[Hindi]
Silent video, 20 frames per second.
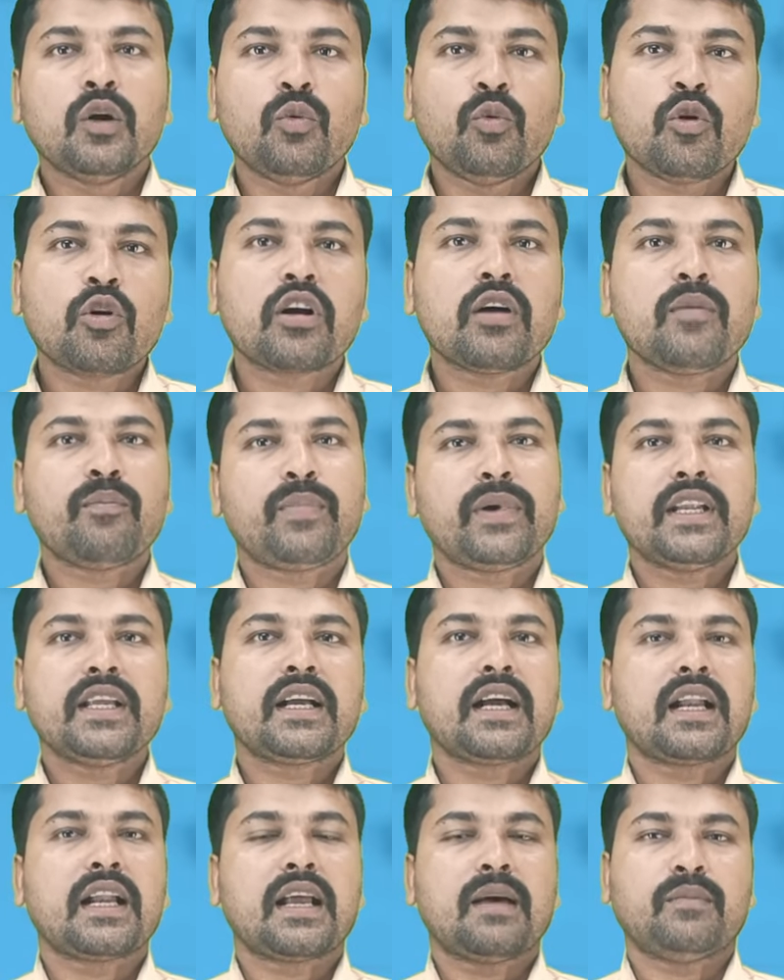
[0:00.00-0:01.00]
वो कंपनी
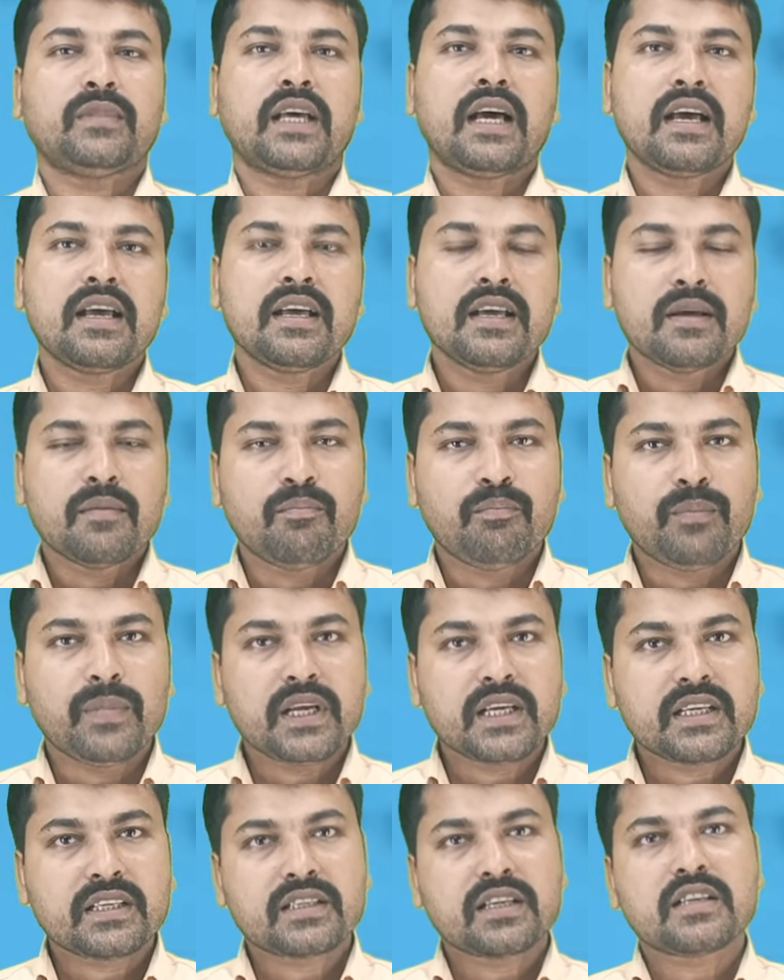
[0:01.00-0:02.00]
का नाम था
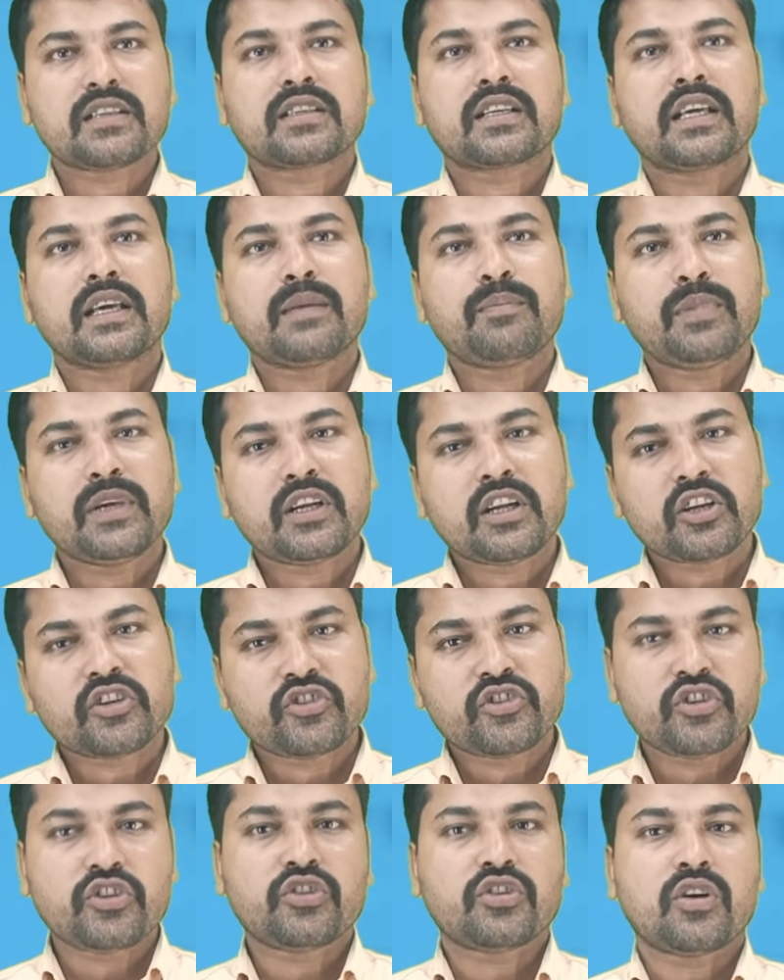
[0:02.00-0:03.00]
मेसर्स कैपिटल
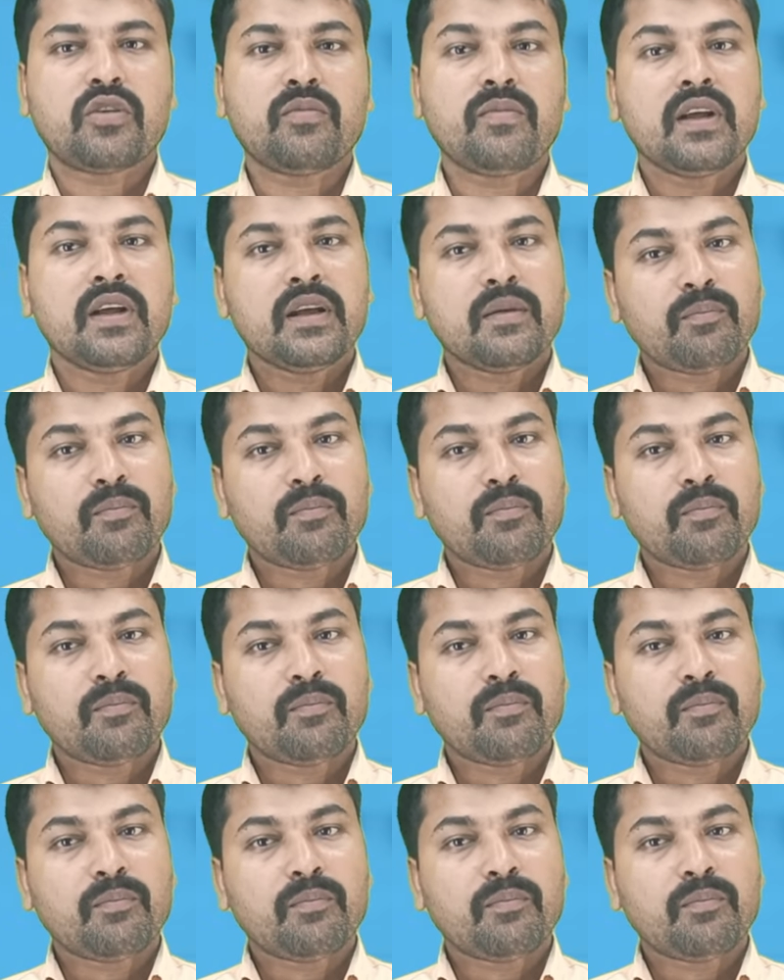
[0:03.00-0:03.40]
सिस्टम